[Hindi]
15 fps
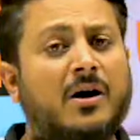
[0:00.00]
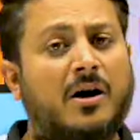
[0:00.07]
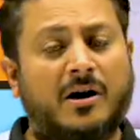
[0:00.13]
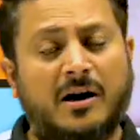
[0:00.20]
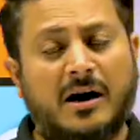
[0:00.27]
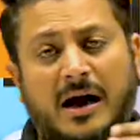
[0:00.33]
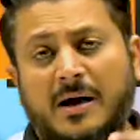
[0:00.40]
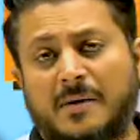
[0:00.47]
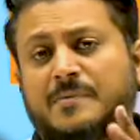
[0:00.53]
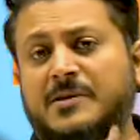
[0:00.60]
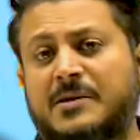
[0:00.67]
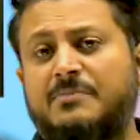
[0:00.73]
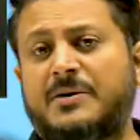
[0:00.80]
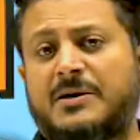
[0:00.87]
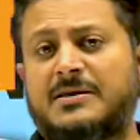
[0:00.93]
और आप
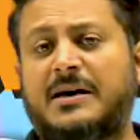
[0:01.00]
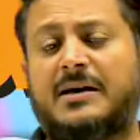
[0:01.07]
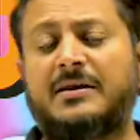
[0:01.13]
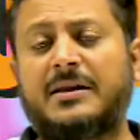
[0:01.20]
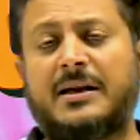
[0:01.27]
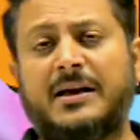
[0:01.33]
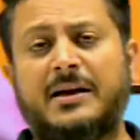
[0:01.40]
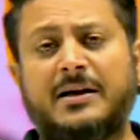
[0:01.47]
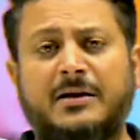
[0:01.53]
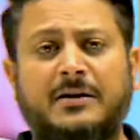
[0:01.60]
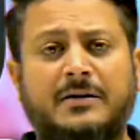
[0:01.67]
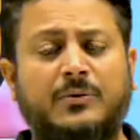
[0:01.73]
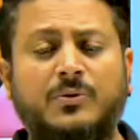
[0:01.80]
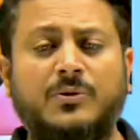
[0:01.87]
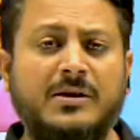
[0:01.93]
सब भी जानते हैं कि
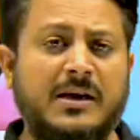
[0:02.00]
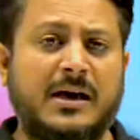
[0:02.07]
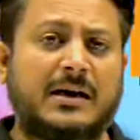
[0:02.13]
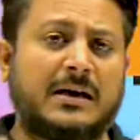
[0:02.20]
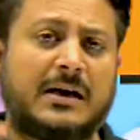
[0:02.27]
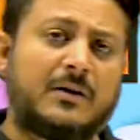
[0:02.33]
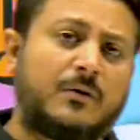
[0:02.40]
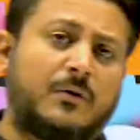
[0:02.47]
दुनिया का